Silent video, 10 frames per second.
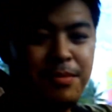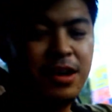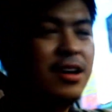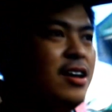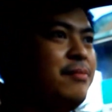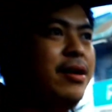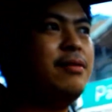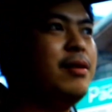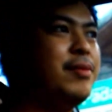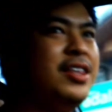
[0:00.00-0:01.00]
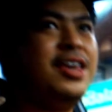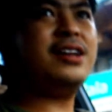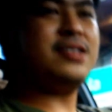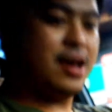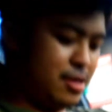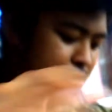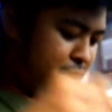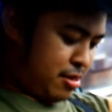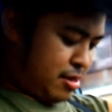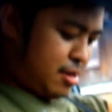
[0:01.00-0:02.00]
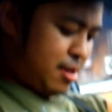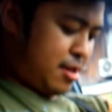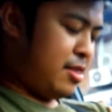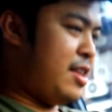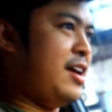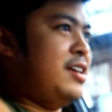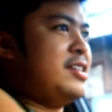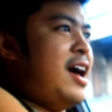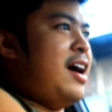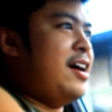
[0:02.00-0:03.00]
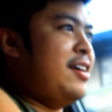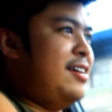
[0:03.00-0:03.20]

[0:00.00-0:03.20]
Mag, magmamantiga sa akin yan. Kaya hindi lang isa.